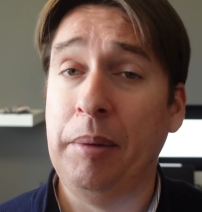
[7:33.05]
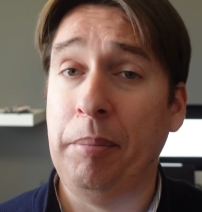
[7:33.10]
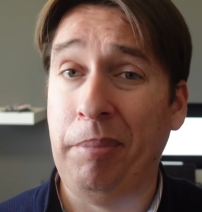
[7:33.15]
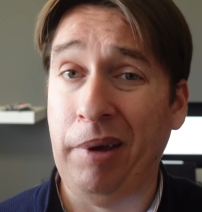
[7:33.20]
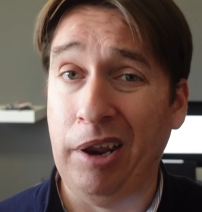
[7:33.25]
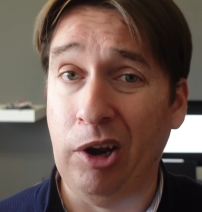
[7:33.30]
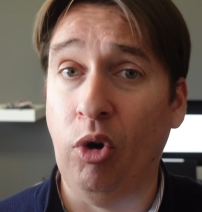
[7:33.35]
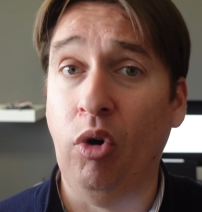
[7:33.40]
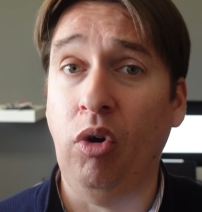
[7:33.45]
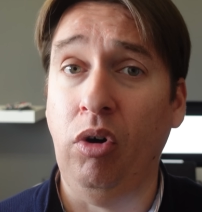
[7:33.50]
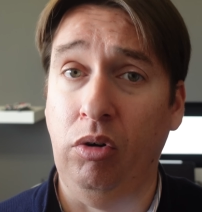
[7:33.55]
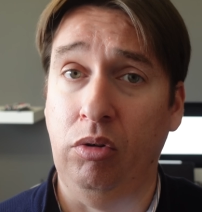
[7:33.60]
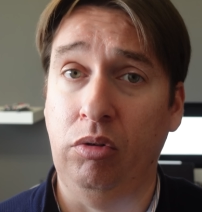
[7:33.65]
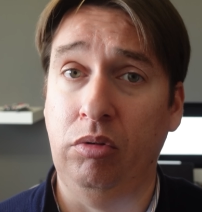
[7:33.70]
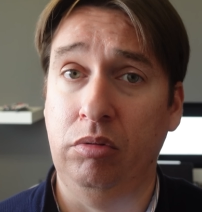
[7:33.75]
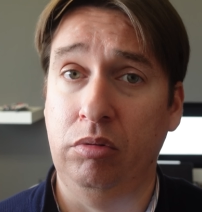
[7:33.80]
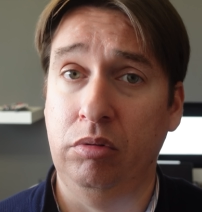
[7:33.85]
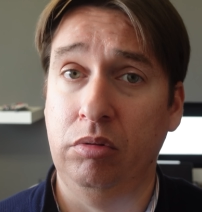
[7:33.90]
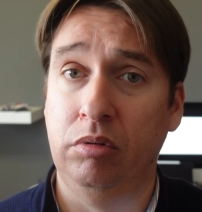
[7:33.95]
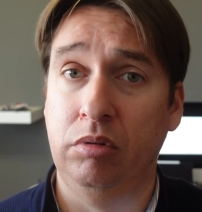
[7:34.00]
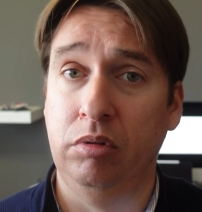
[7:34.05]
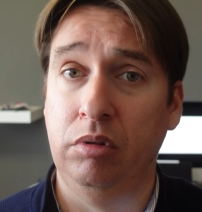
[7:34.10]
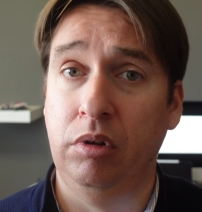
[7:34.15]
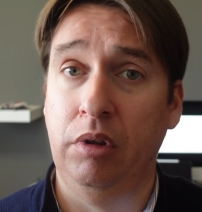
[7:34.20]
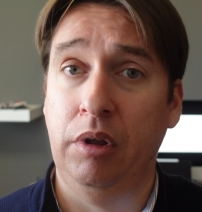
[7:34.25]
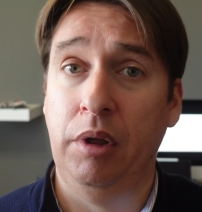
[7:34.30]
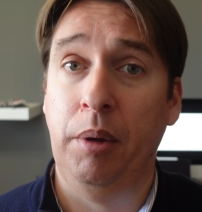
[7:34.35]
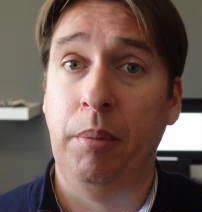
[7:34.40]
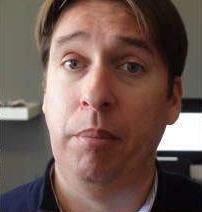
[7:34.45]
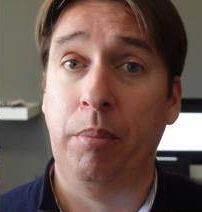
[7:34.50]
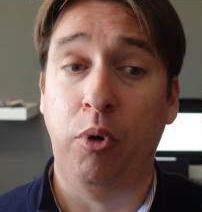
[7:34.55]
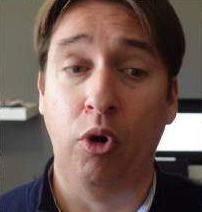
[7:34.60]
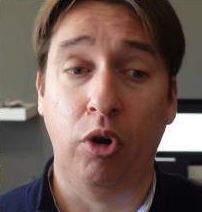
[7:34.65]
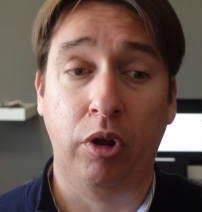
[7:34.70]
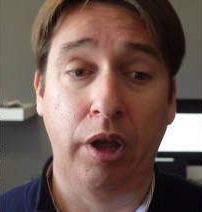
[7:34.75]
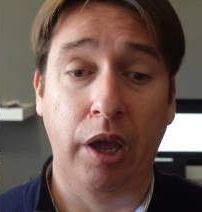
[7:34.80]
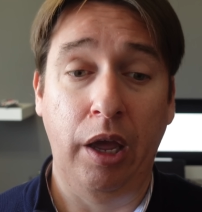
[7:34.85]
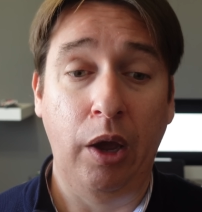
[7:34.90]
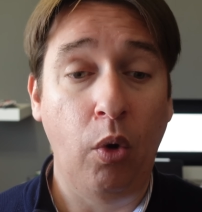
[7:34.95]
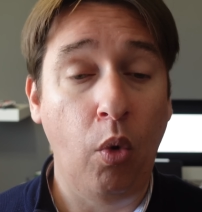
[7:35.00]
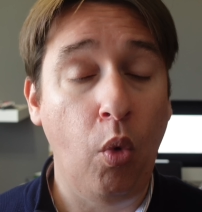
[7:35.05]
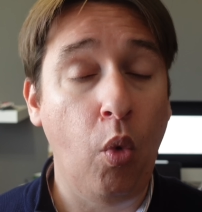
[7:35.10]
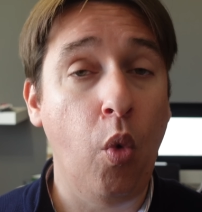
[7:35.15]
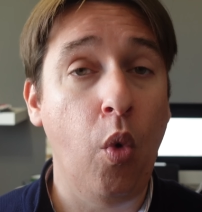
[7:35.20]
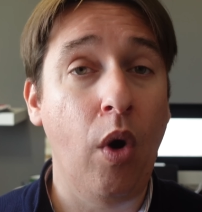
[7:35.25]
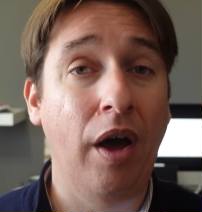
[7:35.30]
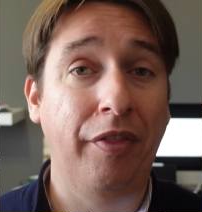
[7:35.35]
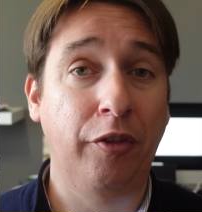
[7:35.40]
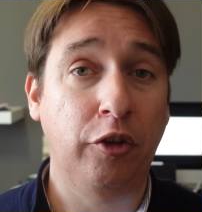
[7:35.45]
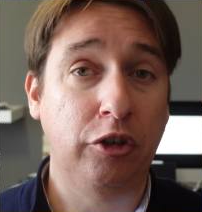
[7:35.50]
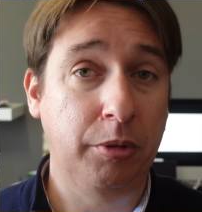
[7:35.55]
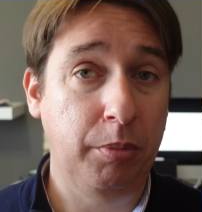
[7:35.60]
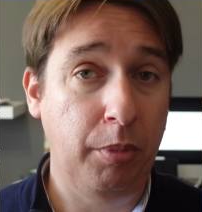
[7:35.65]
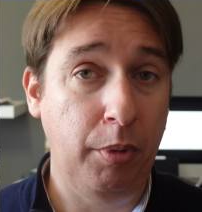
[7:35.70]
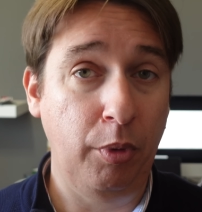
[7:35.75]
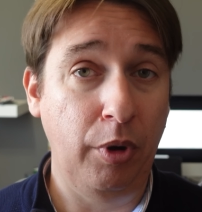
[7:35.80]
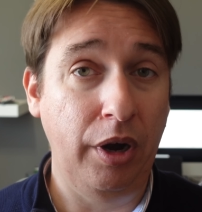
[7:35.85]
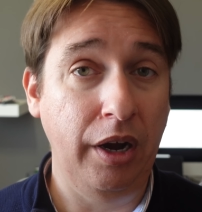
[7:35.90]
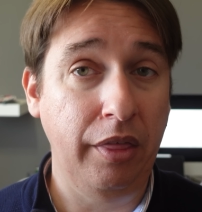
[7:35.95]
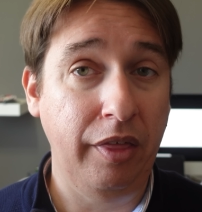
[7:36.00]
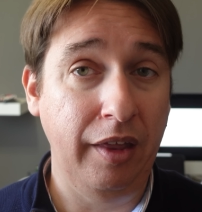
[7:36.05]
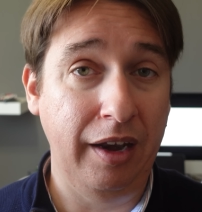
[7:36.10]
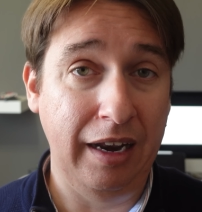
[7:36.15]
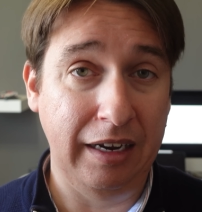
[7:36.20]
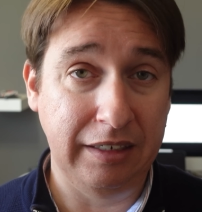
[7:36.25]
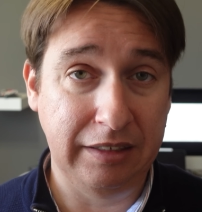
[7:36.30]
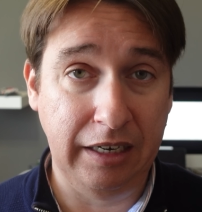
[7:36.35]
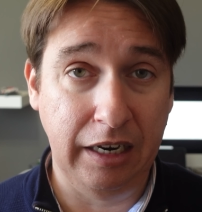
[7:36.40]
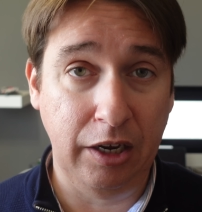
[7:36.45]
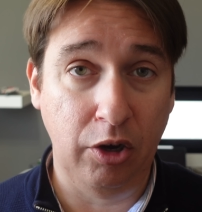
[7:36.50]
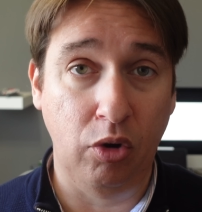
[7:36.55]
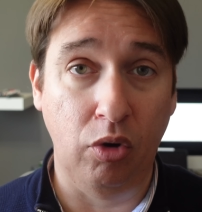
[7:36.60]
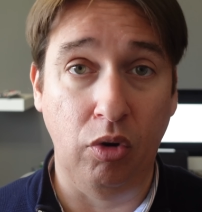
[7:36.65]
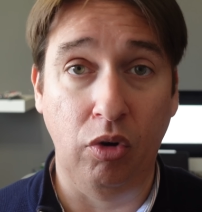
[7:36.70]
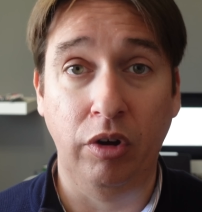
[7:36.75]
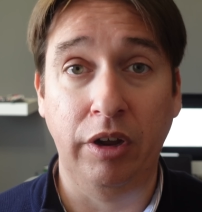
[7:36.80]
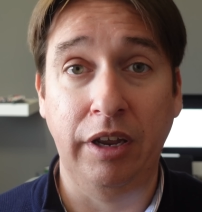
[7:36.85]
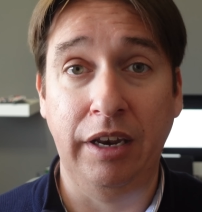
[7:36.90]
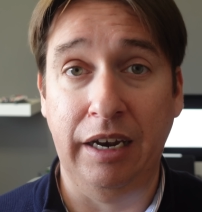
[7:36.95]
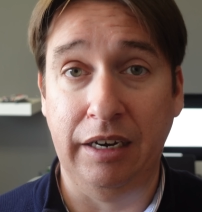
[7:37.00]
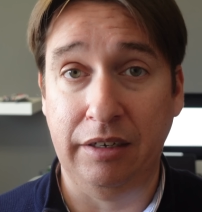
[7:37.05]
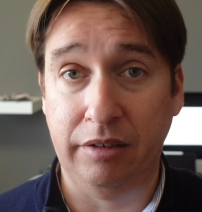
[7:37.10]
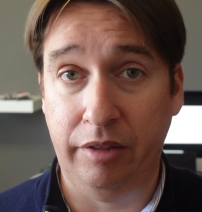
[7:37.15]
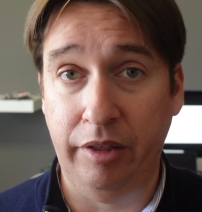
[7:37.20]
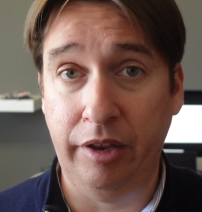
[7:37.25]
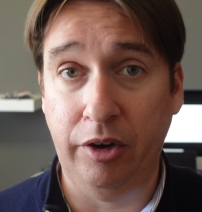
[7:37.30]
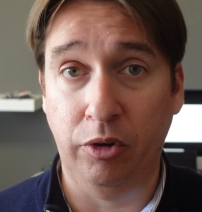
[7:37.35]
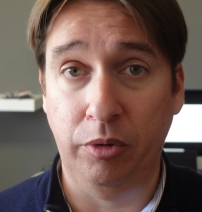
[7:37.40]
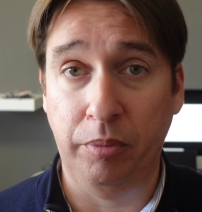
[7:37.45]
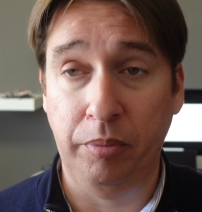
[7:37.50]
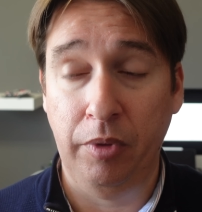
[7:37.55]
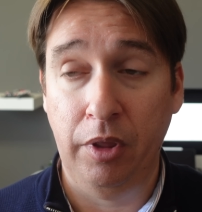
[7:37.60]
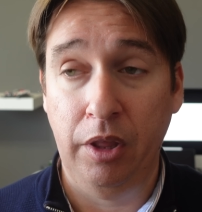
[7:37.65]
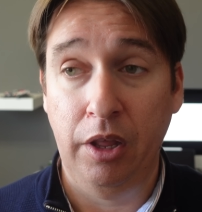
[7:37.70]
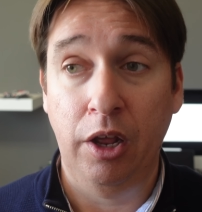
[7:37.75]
Pero ojo, porque cuando se popularicen las eco y las cero,